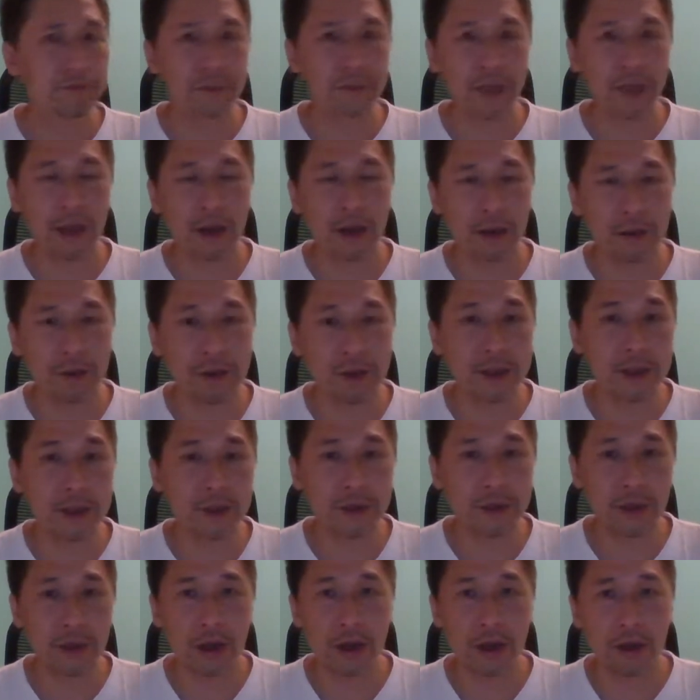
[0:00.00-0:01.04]
啊，关键
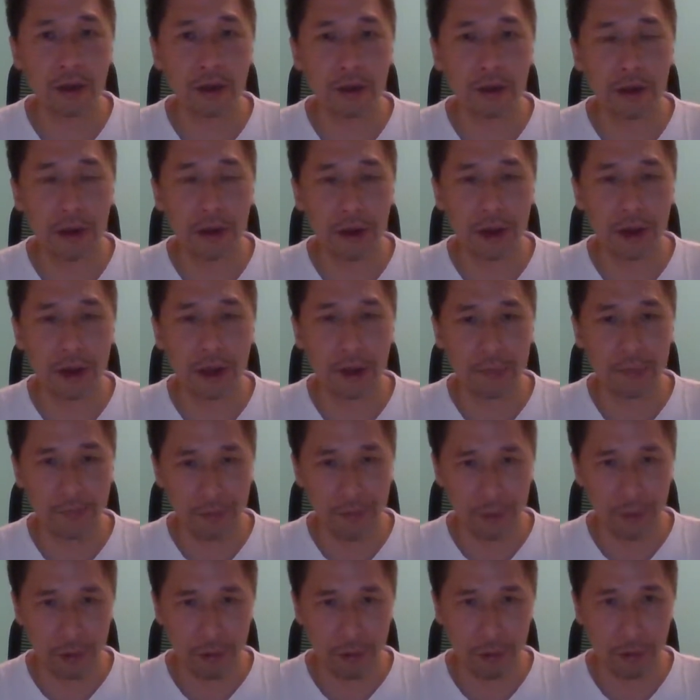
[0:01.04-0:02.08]
是呢，呃，
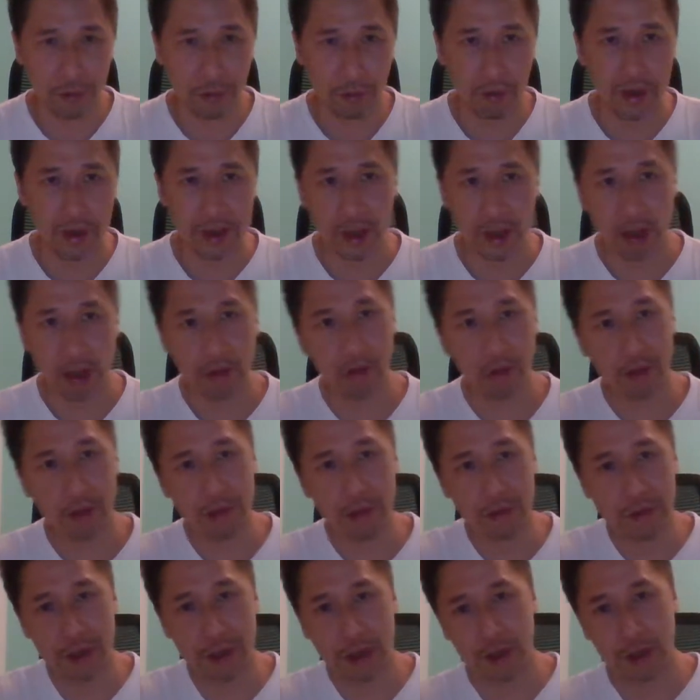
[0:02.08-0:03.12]
我为啥会
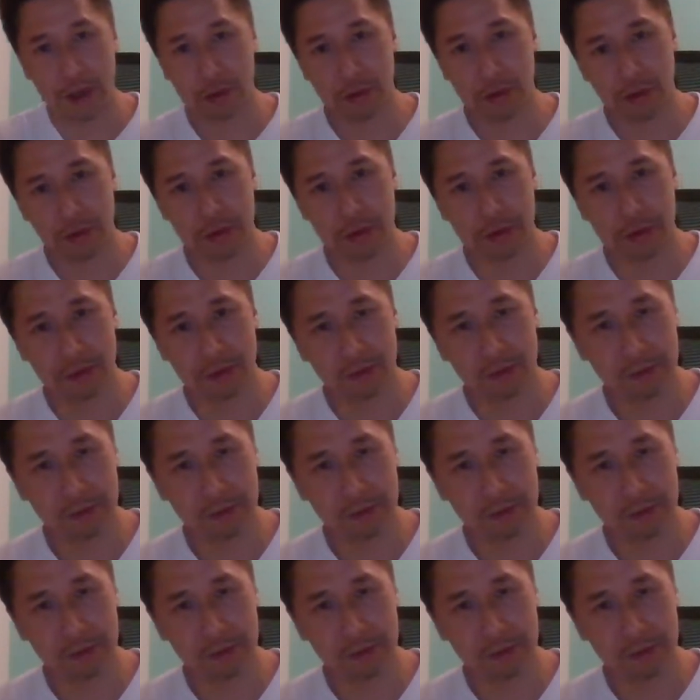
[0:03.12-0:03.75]
与大家说，